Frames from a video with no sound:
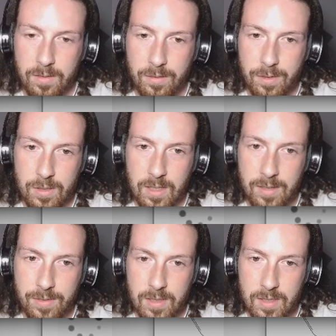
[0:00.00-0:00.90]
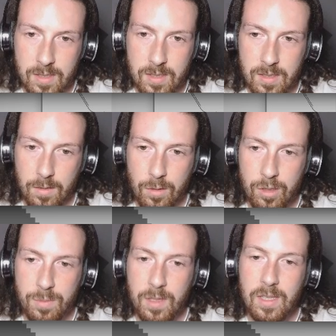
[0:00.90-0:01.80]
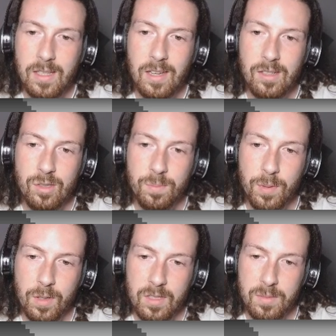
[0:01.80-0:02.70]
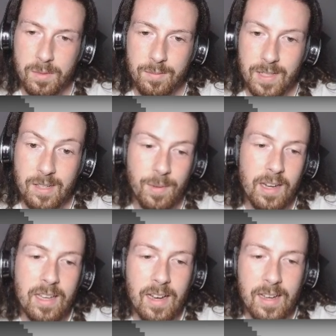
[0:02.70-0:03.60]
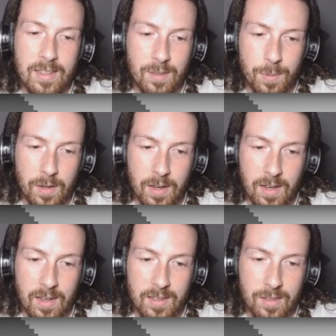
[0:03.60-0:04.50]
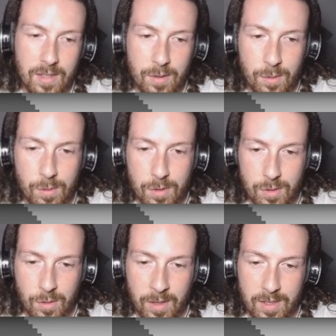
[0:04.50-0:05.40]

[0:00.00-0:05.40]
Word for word: Vamos ver os levels. 2.500 o próximo. Mas é uma linha reta. Pra... Ah, não. Tem o escorre...